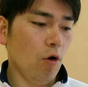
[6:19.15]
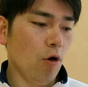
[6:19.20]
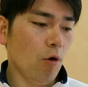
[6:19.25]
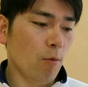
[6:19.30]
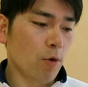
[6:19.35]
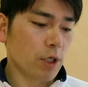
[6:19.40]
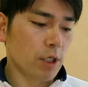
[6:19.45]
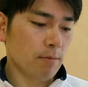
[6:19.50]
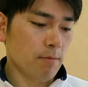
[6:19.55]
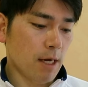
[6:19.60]

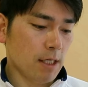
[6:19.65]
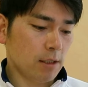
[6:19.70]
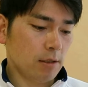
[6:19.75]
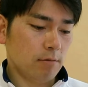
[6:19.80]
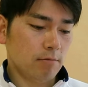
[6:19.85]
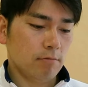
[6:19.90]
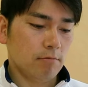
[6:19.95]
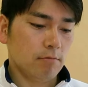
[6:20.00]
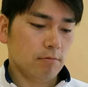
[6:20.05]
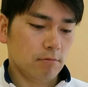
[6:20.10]
思いま
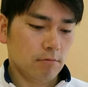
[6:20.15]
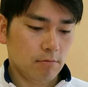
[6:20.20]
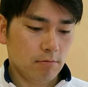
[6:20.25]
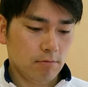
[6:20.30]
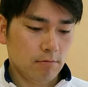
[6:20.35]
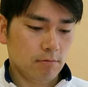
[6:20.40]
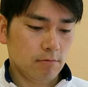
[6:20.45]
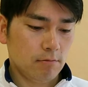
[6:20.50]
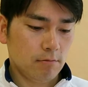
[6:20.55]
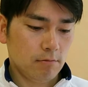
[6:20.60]
す
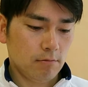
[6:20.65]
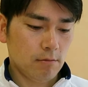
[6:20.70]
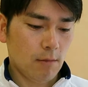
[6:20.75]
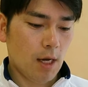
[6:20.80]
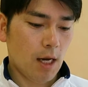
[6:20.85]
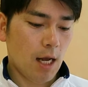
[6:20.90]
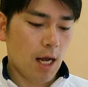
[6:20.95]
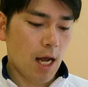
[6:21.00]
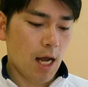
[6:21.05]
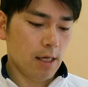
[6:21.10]

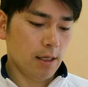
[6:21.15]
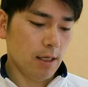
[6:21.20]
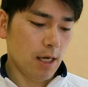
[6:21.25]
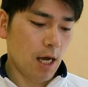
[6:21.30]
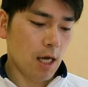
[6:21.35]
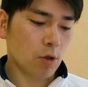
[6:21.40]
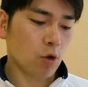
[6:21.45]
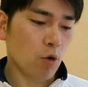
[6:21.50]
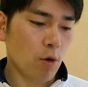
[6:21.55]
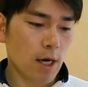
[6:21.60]
はい、
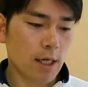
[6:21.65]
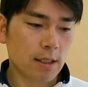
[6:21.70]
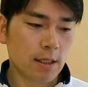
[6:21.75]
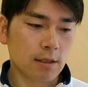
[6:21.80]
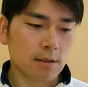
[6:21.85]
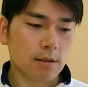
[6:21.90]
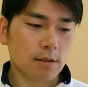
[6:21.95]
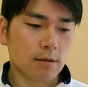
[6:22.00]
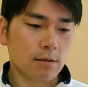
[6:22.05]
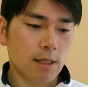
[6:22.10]
あとは
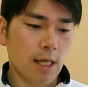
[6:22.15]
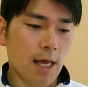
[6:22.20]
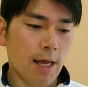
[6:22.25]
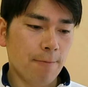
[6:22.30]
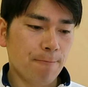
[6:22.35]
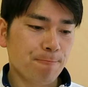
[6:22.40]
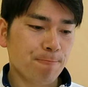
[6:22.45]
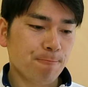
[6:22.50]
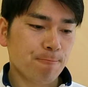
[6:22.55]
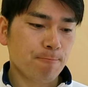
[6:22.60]
です
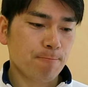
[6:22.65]
ね、